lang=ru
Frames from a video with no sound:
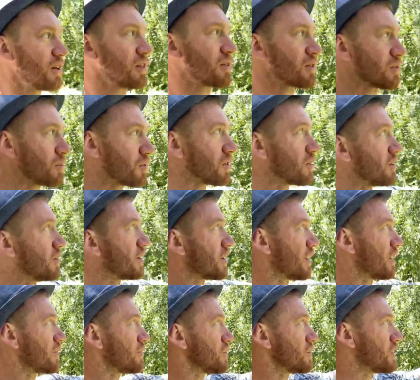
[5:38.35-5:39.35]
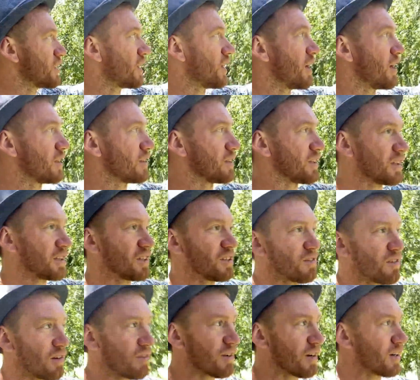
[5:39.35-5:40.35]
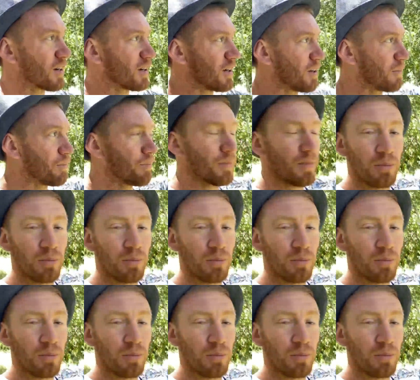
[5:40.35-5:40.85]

Грубо говоря, вот от этого врага